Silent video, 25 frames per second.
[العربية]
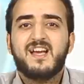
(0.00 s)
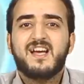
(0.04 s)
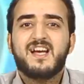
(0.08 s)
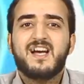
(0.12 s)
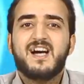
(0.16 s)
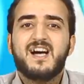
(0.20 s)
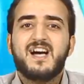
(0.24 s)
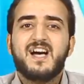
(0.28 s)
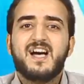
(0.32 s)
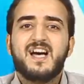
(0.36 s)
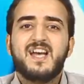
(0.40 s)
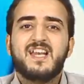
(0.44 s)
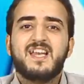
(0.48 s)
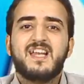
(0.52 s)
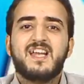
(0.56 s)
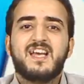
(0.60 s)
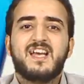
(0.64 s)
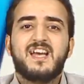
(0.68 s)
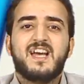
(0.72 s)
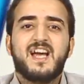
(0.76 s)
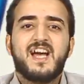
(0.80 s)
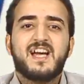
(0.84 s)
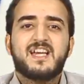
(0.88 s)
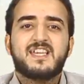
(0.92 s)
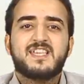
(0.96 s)
قال
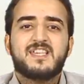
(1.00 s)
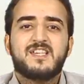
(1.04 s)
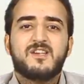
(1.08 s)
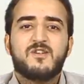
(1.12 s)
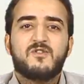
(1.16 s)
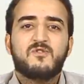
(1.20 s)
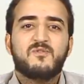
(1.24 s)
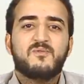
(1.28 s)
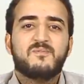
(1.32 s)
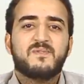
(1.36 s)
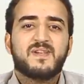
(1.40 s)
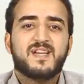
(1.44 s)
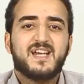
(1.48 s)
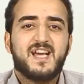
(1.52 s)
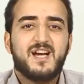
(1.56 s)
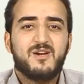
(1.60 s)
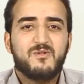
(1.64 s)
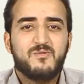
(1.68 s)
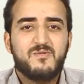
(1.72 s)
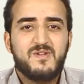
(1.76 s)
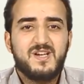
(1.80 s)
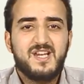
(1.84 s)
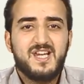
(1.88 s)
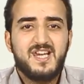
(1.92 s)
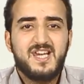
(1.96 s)
أكثروا من
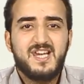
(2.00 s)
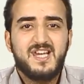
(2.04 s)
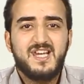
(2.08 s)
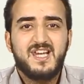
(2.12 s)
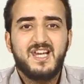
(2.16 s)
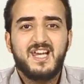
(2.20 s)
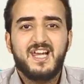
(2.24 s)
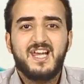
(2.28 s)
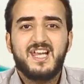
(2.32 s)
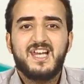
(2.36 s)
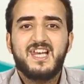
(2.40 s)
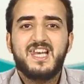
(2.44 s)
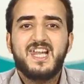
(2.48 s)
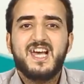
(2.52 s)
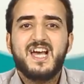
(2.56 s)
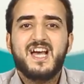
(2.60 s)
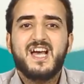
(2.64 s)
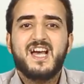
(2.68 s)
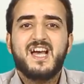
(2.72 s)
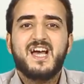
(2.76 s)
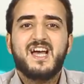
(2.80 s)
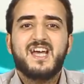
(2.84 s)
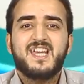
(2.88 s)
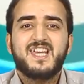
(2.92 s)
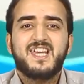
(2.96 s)
قولي
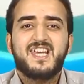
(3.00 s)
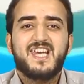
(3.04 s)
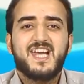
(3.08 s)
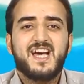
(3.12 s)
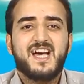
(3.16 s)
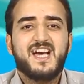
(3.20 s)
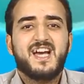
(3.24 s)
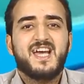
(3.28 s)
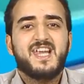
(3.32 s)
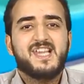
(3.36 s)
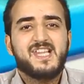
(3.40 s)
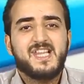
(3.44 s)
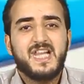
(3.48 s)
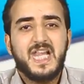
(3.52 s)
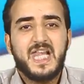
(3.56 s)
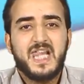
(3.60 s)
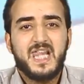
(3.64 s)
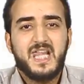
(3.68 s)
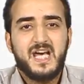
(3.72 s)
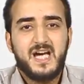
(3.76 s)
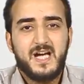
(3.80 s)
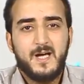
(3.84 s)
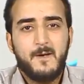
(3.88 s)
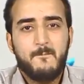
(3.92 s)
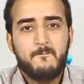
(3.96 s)
لا إله إلا
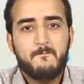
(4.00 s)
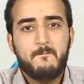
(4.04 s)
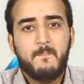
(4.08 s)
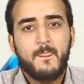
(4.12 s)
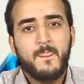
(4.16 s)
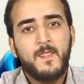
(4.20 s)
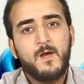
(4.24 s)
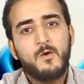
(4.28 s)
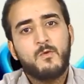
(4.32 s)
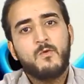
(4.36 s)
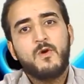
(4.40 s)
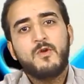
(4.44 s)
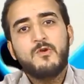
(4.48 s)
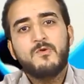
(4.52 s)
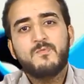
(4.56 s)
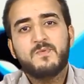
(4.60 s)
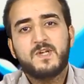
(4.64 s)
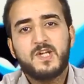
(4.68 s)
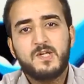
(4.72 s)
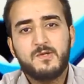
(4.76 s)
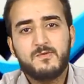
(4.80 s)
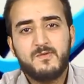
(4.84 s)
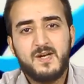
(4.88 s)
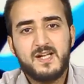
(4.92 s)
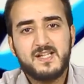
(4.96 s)
الله
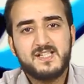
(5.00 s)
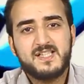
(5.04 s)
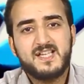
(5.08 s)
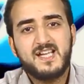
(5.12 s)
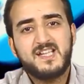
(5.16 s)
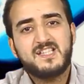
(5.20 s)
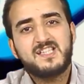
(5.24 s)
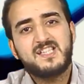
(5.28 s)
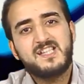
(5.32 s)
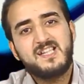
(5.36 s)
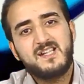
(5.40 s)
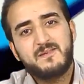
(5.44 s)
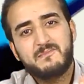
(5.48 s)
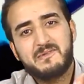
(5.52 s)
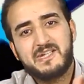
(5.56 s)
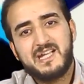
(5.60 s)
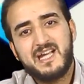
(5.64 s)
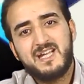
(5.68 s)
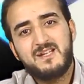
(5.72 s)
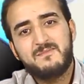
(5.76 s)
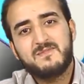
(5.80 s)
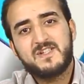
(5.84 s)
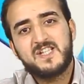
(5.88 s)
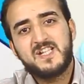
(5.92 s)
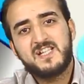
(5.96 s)
ويمكن أن تأتي
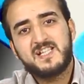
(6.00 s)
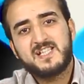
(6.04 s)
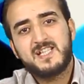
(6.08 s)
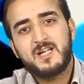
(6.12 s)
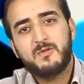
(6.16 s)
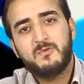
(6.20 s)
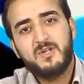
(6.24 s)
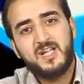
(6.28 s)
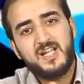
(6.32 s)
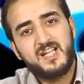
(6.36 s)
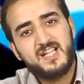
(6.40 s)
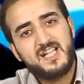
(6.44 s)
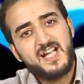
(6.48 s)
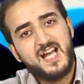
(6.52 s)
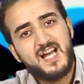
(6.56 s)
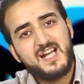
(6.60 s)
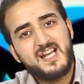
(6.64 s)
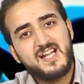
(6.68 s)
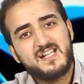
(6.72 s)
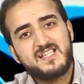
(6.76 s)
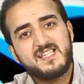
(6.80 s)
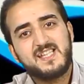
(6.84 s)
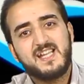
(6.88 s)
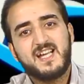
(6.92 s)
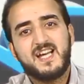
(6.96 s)
بكلمة التوحيد
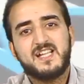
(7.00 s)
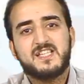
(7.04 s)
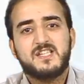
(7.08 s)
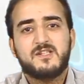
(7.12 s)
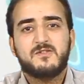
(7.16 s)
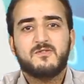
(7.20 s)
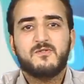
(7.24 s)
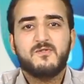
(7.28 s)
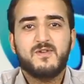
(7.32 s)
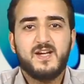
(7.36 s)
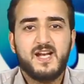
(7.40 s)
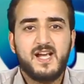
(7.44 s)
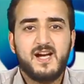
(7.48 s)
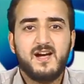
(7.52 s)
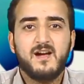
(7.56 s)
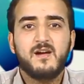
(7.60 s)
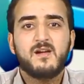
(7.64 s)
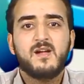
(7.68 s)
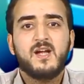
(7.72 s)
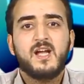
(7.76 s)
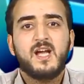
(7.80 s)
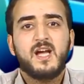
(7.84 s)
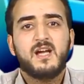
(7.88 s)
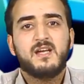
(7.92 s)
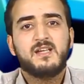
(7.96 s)
على صيغة
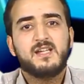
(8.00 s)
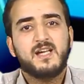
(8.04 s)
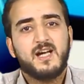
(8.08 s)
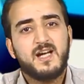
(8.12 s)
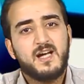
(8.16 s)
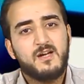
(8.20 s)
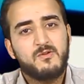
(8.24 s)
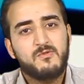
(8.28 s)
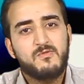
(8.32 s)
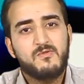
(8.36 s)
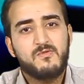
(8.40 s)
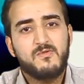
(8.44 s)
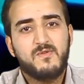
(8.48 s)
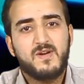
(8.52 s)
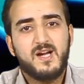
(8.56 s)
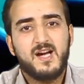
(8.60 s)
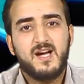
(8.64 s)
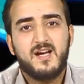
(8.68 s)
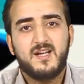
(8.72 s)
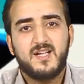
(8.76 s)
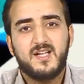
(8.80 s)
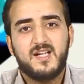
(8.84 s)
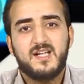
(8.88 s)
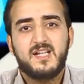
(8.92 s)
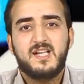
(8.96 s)
أخرى هي قولك
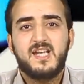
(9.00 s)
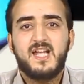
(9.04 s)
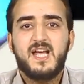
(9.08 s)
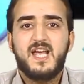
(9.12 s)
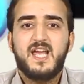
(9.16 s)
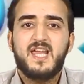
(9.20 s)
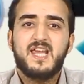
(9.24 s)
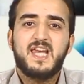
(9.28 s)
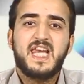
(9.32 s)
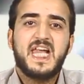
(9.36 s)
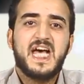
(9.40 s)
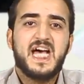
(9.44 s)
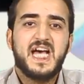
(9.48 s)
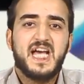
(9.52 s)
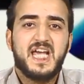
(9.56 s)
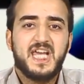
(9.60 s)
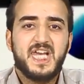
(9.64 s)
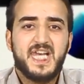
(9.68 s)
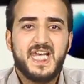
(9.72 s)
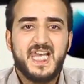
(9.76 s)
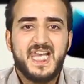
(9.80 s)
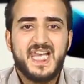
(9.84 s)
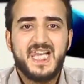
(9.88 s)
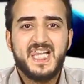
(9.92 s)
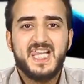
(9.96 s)
لا إله
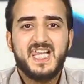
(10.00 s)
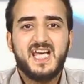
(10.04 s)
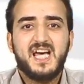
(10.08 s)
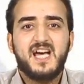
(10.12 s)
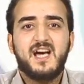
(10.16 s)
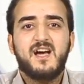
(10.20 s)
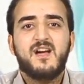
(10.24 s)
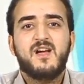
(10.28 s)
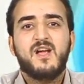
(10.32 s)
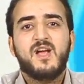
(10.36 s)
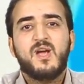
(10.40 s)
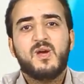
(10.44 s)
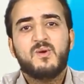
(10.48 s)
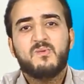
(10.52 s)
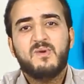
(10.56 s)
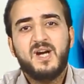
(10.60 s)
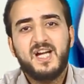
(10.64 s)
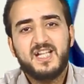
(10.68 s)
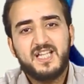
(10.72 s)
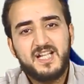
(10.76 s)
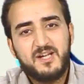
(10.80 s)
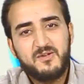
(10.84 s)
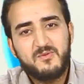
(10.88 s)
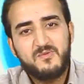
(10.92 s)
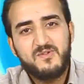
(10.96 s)
إلا الله
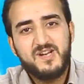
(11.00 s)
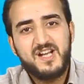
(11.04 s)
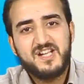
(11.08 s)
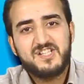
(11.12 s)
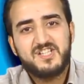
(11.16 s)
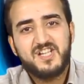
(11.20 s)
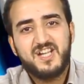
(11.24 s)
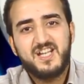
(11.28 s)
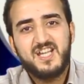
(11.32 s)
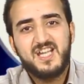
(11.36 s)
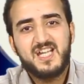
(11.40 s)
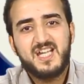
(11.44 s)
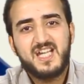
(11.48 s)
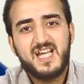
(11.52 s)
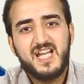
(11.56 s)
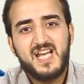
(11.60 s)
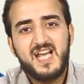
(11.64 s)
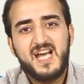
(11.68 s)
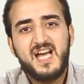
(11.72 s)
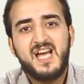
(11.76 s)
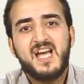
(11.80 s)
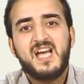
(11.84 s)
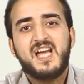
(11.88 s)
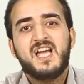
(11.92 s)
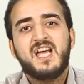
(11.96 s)
وحده لا شريك
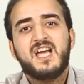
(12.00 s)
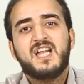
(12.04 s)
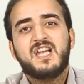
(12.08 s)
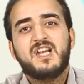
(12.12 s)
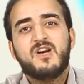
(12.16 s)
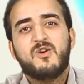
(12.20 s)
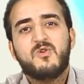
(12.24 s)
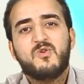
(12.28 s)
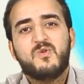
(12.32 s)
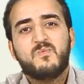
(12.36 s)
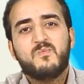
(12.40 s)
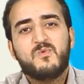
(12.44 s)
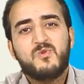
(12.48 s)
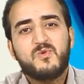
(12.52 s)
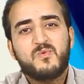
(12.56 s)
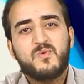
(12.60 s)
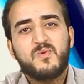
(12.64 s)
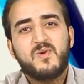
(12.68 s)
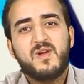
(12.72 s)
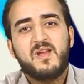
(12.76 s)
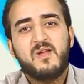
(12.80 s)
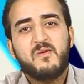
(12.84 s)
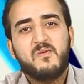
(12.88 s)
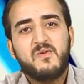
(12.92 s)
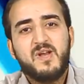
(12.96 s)
له له الملك
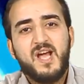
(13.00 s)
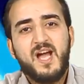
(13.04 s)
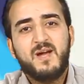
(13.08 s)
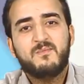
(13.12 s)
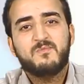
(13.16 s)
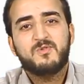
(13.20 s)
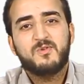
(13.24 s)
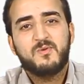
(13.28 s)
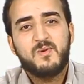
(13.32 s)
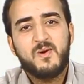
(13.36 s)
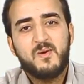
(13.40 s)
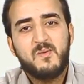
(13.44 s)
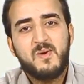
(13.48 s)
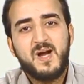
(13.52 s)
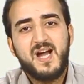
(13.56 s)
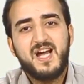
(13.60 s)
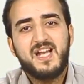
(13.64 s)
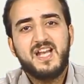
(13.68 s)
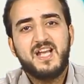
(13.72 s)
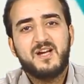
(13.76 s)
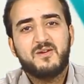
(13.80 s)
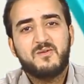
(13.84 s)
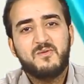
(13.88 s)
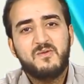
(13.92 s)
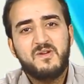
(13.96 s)
وله الحمد وهو
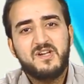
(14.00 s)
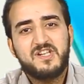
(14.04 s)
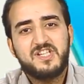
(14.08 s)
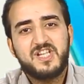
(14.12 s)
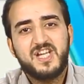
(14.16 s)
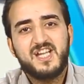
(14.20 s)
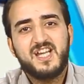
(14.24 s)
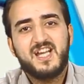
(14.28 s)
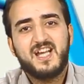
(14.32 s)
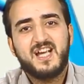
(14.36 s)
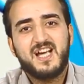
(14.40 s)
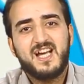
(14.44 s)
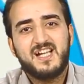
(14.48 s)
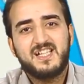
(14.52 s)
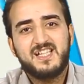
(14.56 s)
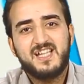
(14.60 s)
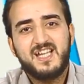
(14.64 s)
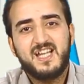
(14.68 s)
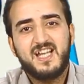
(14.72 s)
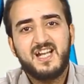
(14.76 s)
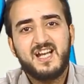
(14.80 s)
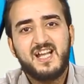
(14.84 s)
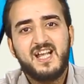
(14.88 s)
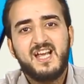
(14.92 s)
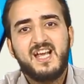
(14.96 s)
على كل شيء
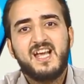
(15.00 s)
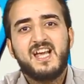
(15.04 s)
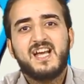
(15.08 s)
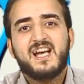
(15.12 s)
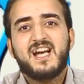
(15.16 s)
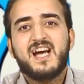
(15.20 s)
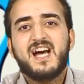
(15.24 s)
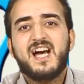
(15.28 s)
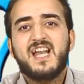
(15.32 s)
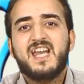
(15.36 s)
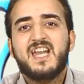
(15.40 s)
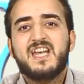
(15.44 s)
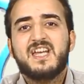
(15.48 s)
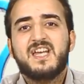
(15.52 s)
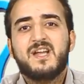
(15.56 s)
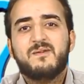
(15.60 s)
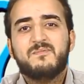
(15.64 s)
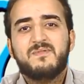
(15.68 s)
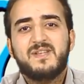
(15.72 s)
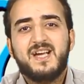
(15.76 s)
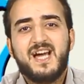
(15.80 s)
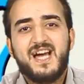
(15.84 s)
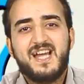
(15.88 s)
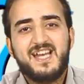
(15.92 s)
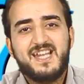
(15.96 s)
قدير قال
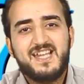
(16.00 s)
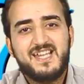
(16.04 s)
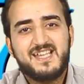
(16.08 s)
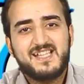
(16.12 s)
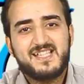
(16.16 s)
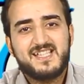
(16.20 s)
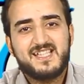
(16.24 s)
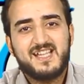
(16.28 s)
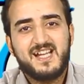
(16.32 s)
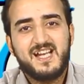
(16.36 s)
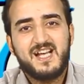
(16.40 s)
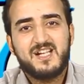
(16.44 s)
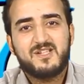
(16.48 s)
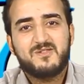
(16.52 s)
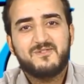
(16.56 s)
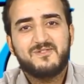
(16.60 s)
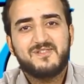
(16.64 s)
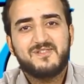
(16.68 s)
النبي عليه الصلاة